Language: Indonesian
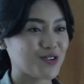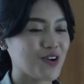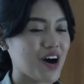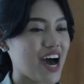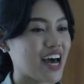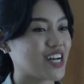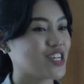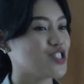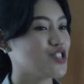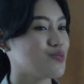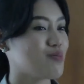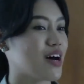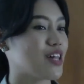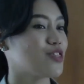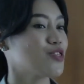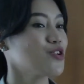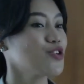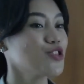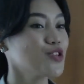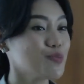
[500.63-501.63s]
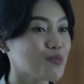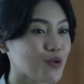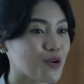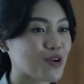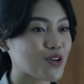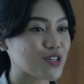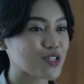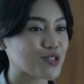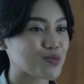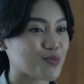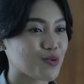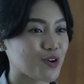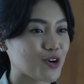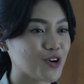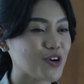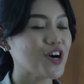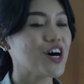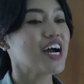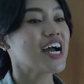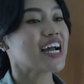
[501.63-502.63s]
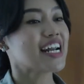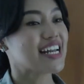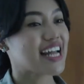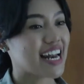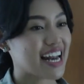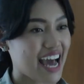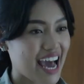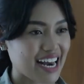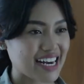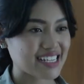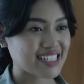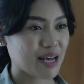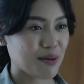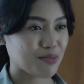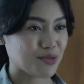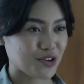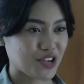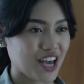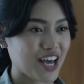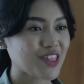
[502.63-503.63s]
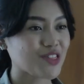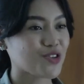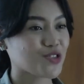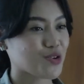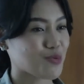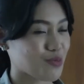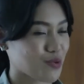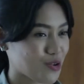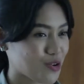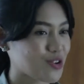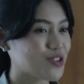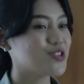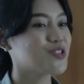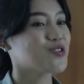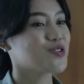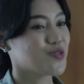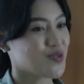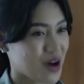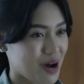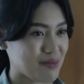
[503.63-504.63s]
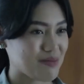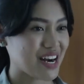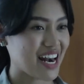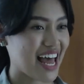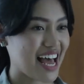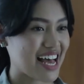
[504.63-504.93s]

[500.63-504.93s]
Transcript: hari Jumat tutup pukul 10 dan hari Sabtunya tutup pukul 12.